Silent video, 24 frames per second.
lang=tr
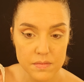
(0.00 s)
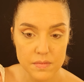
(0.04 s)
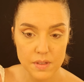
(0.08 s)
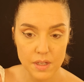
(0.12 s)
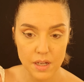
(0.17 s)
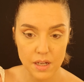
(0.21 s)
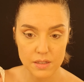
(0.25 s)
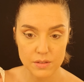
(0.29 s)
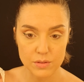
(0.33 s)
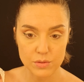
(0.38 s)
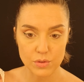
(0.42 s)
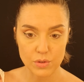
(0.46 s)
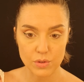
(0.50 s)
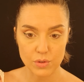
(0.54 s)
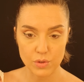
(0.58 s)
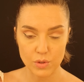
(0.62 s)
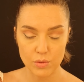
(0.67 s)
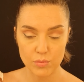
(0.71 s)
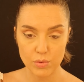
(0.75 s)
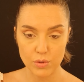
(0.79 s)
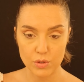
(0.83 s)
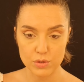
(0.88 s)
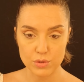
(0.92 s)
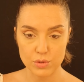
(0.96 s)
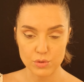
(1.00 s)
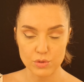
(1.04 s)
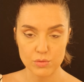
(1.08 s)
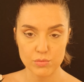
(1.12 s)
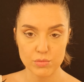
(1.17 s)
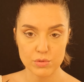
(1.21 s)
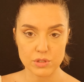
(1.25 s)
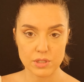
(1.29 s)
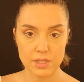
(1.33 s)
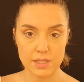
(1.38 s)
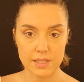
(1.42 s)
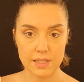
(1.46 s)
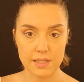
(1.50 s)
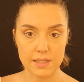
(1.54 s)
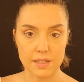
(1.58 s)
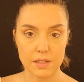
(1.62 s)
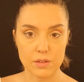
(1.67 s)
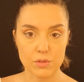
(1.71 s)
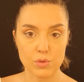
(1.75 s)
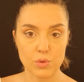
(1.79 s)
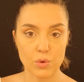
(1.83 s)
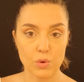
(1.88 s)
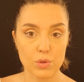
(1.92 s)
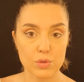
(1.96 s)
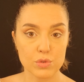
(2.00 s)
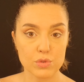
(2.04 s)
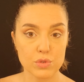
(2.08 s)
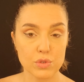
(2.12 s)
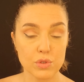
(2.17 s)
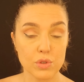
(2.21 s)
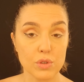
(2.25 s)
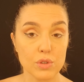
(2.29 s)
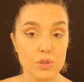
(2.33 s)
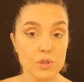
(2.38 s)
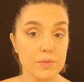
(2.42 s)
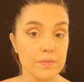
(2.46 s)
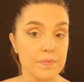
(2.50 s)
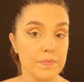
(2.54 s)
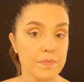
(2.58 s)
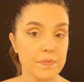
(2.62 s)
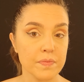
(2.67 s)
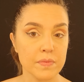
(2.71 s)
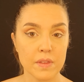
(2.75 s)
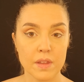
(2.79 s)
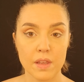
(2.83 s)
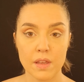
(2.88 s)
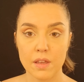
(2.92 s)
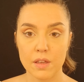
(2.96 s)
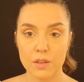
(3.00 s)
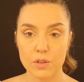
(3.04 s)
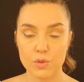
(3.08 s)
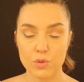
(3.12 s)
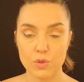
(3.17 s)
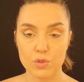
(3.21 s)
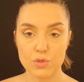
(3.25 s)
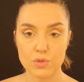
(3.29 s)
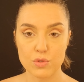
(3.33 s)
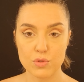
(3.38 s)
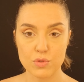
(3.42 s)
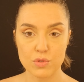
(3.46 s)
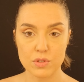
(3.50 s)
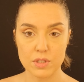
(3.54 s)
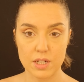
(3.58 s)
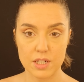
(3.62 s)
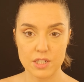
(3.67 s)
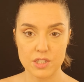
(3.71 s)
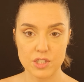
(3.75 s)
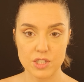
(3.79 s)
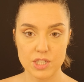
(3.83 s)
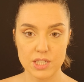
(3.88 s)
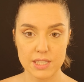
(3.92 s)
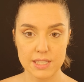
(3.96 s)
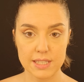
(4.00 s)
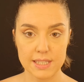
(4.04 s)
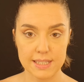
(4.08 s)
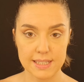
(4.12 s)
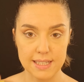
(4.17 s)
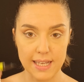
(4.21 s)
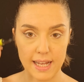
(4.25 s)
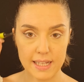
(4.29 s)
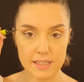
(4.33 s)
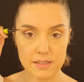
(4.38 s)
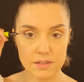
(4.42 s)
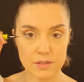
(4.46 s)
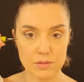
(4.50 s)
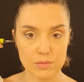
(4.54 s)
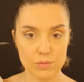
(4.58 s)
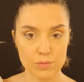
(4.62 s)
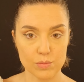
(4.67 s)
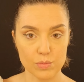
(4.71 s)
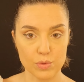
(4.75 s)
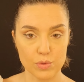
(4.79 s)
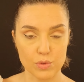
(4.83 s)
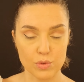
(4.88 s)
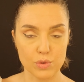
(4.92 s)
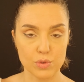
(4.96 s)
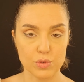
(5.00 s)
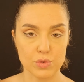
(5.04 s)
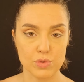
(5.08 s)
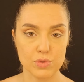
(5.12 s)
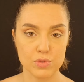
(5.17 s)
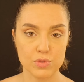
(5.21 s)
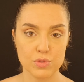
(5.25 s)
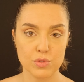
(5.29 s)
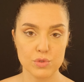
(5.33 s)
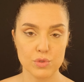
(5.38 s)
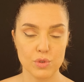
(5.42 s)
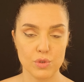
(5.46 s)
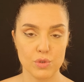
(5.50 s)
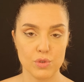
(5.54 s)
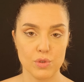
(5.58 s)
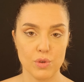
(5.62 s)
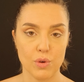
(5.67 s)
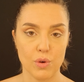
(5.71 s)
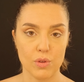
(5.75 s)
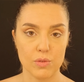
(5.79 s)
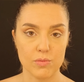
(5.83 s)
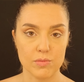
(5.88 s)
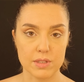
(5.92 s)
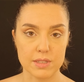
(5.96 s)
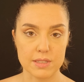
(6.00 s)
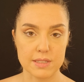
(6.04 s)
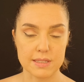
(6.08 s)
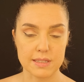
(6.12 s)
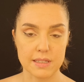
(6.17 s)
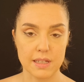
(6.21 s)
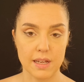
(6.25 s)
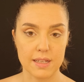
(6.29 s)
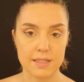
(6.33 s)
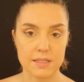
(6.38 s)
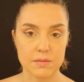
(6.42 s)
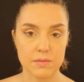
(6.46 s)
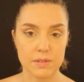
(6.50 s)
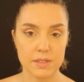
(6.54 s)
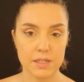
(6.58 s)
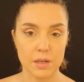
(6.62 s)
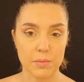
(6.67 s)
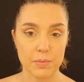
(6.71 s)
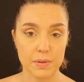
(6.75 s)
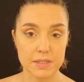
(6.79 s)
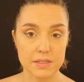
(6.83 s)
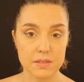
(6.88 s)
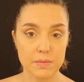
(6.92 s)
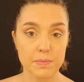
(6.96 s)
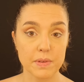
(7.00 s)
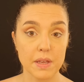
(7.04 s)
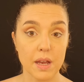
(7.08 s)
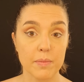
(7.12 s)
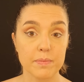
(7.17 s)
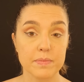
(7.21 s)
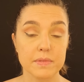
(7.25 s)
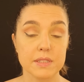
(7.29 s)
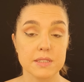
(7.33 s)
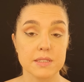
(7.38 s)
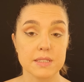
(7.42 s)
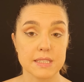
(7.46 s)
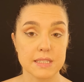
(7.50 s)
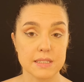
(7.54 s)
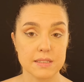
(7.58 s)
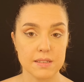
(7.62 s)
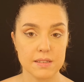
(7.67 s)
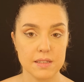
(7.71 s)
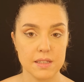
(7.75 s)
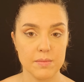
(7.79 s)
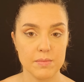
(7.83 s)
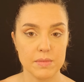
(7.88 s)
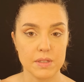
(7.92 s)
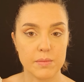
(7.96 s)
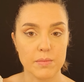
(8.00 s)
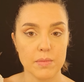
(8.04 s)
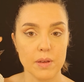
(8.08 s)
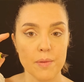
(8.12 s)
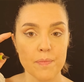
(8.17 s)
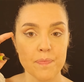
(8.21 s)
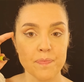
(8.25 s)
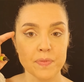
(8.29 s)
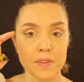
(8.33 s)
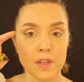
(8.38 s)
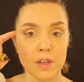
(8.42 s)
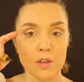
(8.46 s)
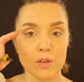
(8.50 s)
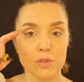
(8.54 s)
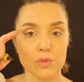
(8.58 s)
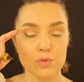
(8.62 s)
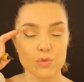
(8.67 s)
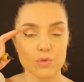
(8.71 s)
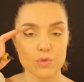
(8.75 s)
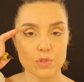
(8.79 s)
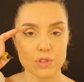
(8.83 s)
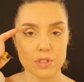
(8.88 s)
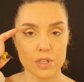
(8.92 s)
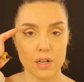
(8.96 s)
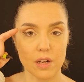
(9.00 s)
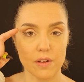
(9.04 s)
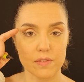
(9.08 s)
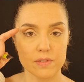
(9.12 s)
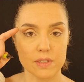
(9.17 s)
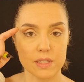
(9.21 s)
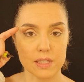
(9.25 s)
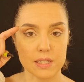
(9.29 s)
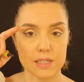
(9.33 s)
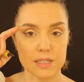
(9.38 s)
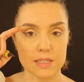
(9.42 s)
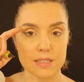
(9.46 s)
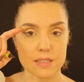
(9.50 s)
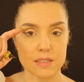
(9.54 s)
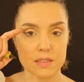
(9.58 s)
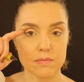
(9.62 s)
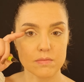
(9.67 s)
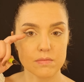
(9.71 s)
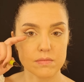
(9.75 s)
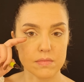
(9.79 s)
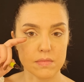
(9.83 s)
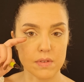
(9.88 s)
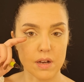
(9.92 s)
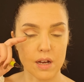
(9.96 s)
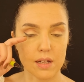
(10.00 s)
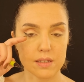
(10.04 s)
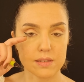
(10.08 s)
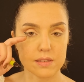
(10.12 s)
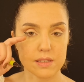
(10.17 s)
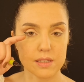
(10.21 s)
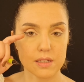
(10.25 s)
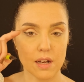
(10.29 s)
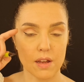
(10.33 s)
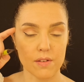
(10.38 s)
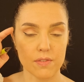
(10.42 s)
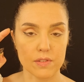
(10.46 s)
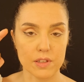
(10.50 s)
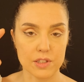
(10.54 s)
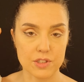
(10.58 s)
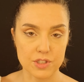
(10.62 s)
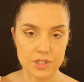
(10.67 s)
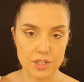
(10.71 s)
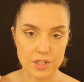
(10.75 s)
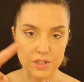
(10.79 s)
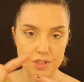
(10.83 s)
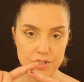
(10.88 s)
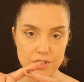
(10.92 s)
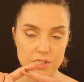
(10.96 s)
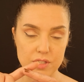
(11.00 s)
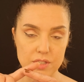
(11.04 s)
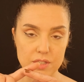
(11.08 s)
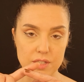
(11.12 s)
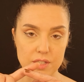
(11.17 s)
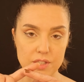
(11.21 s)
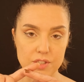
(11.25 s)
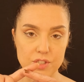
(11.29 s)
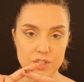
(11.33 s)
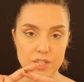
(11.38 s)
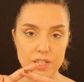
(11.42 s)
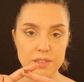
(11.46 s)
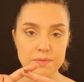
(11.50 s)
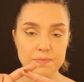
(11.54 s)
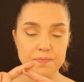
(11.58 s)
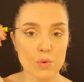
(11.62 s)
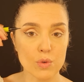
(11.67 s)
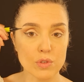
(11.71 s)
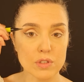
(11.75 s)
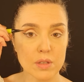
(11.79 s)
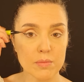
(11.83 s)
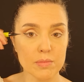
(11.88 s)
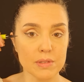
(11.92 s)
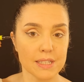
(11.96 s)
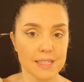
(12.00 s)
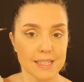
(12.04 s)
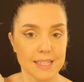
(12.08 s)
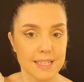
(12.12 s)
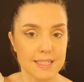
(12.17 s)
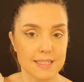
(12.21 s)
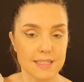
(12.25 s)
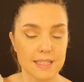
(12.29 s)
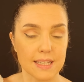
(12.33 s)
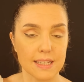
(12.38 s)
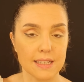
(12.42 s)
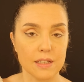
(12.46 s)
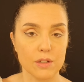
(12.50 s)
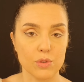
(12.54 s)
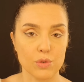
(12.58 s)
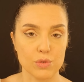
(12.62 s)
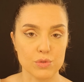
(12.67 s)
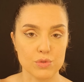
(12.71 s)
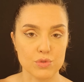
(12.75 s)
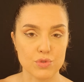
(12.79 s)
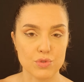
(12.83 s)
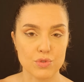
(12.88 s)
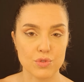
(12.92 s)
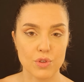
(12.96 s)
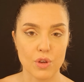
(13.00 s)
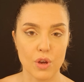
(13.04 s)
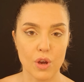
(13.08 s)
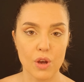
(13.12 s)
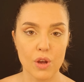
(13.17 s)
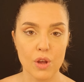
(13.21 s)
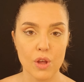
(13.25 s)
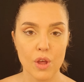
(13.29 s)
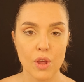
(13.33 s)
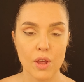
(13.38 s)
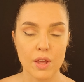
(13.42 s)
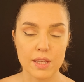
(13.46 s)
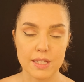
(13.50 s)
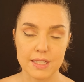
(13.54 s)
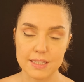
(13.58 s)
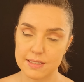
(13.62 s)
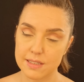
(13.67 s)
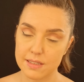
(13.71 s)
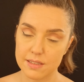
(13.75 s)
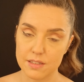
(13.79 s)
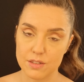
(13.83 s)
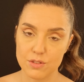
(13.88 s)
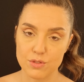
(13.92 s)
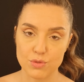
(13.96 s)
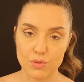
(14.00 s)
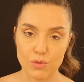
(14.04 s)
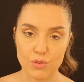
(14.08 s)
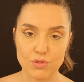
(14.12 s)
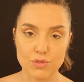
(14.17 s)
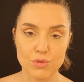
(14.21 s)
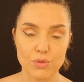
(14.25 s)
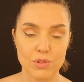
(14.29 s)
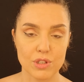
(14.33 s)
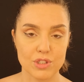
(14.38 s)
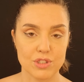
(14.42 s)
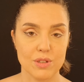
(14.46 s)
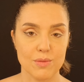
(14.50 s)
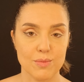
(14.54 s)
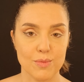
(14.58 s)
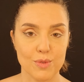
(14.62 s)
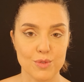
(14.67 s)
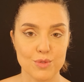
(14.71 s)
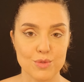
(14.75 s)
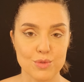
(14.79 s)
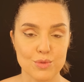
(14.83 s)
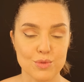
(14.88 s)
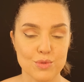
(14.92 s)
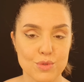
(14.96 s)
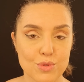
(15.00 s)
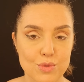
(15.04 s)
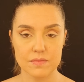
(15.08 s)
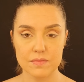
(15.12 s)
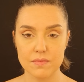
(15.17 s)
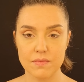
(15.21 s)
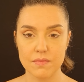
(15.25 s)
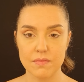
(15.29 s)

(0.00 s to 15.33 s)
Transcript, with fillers: Daha sonra boşluğu bu şekilde dolduruyorum. Gözünüz açıkken bu kuyruğu görüyor olmanız lazım. Kapatıp yaptığınızda dediğim gibi üst taraftaki kısım alt tarafla çakıştığı için orada bir kesiklik oluşuyor istediğiniz sonuca ulaşamıyorsunuz.